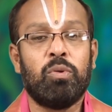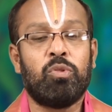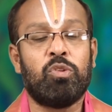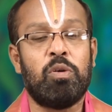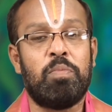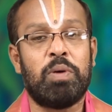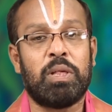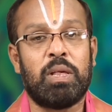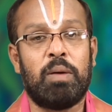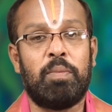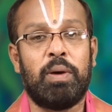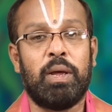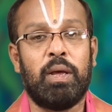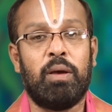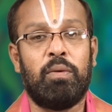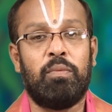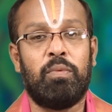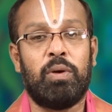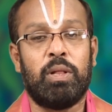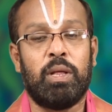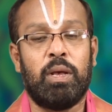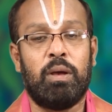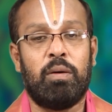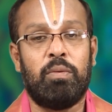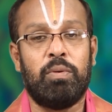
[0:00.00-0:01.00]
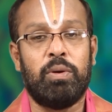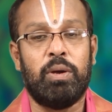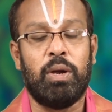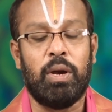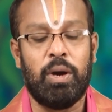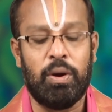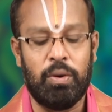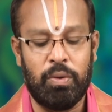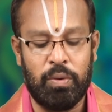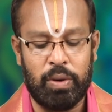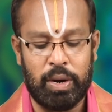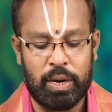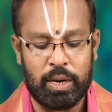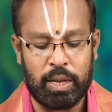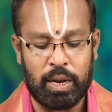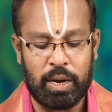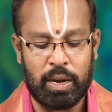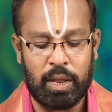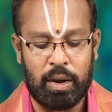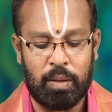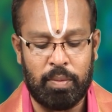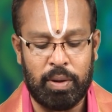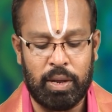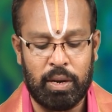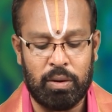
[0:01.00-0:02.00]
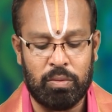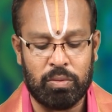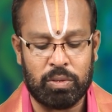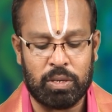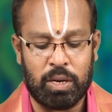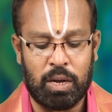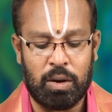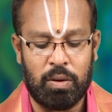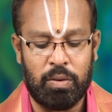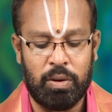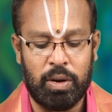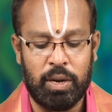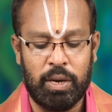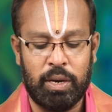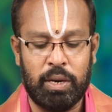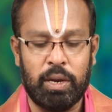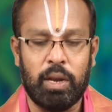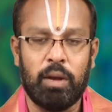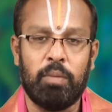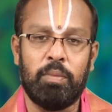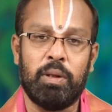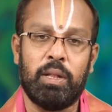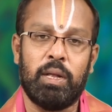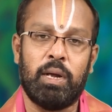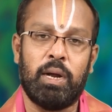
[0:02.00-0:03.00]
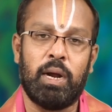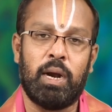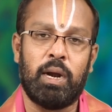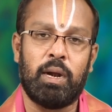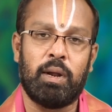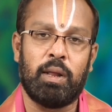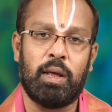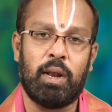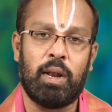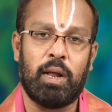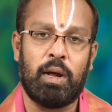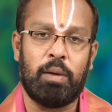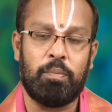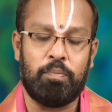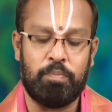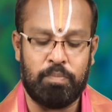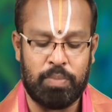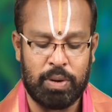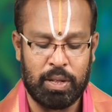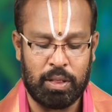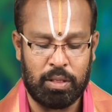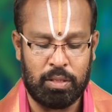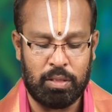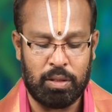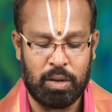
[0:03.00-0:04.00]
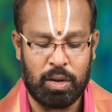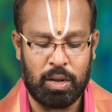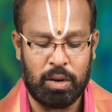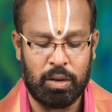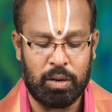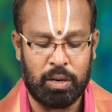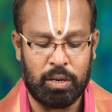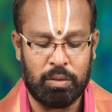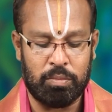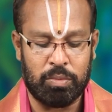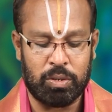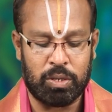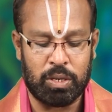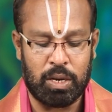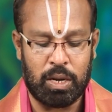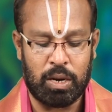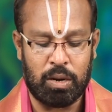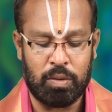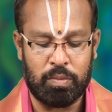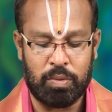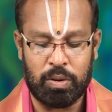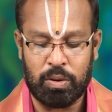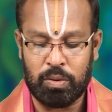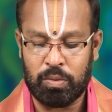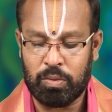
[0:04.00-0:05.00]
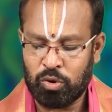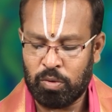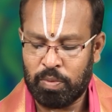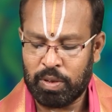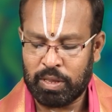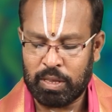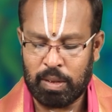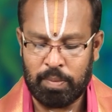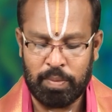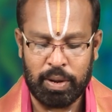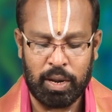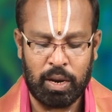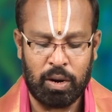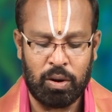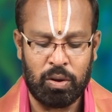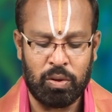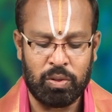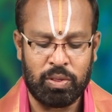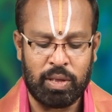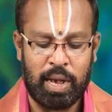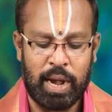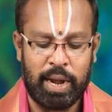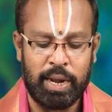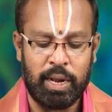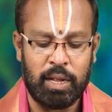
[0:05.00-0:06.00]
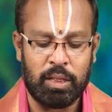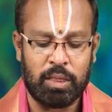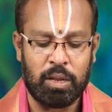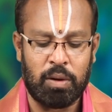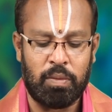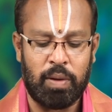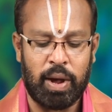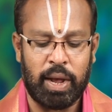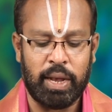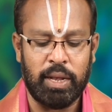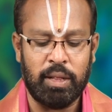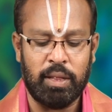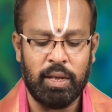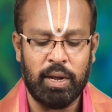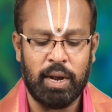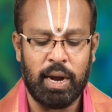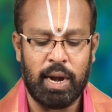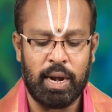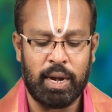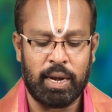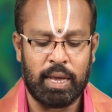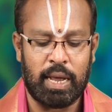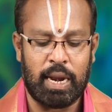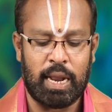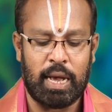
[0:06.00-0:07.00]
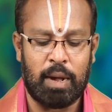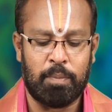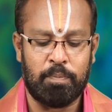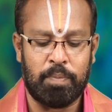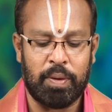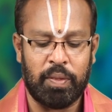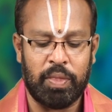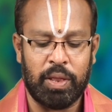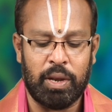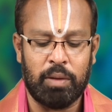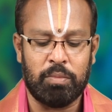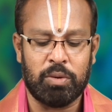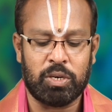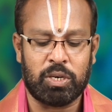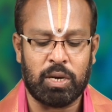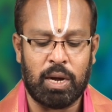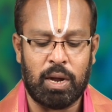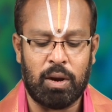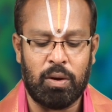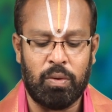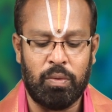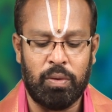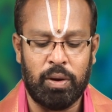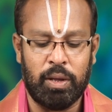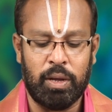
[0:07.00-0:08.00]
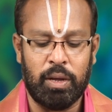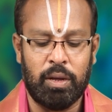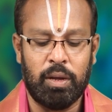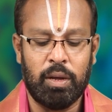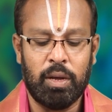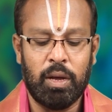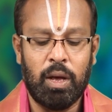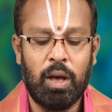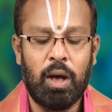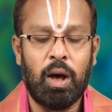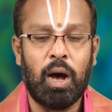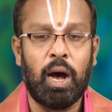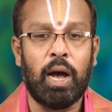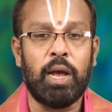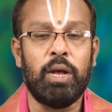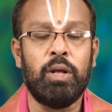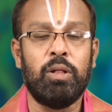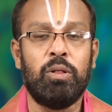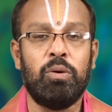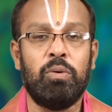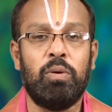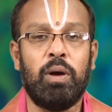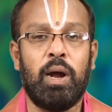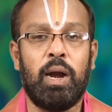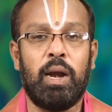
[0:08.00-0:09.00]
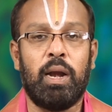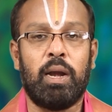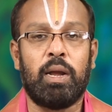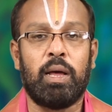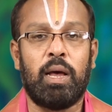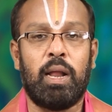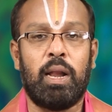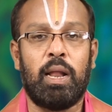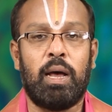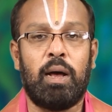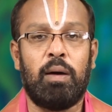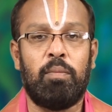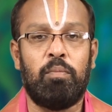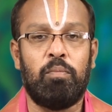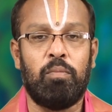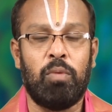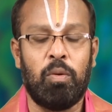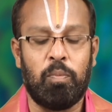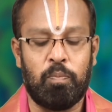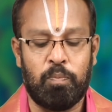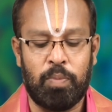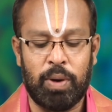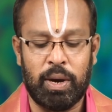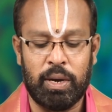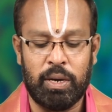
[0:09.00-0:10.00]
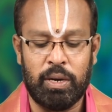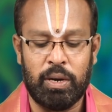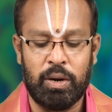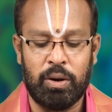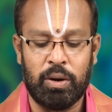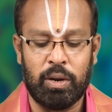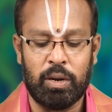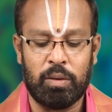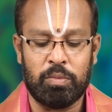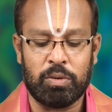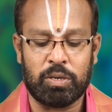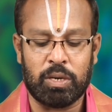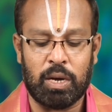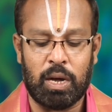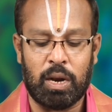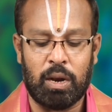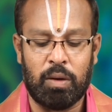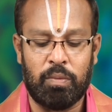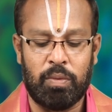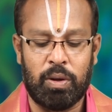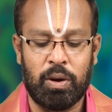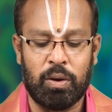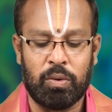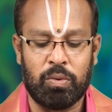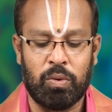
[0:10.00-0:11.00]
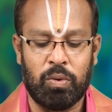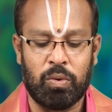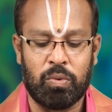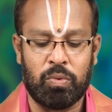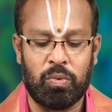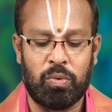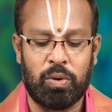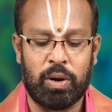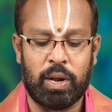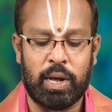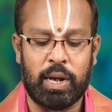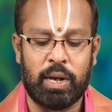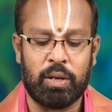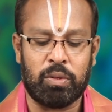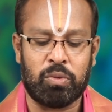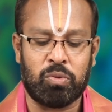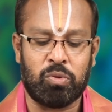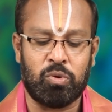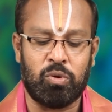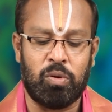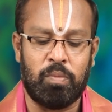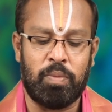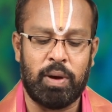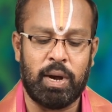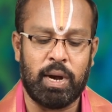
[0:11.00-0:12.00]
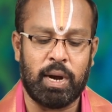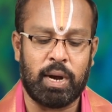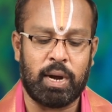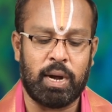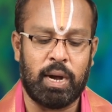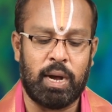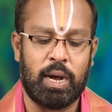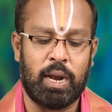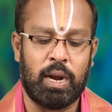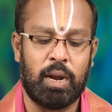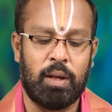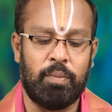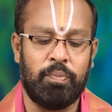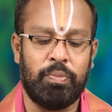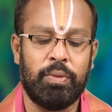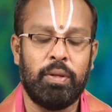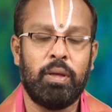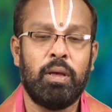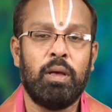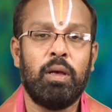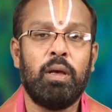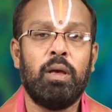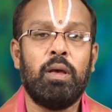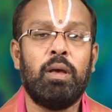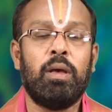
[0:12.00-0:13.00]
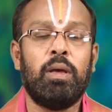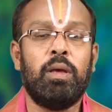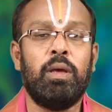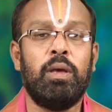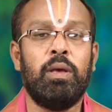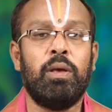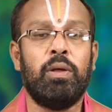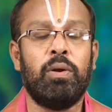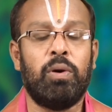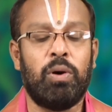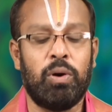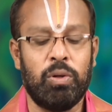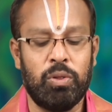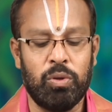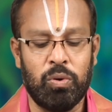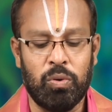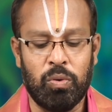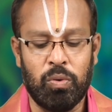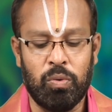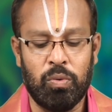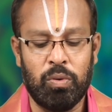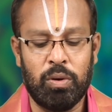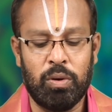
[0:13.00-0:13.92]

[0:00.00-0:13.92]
శుభ సమయం ఉదయం ఏడు గంటల నలభై నిమిషాల నుండి ఎనిమిది గంటల పద్నాలుగు నిమిషాల వరకు శుభ సమయంలో సాయంత్రం ఐదు గంటల పది నిమిషాల నుండి ఐదు గంటల ముప్పై ఏడు నిమిషాల వరకు కూడా కూడా శుభకాలం ఈరోజు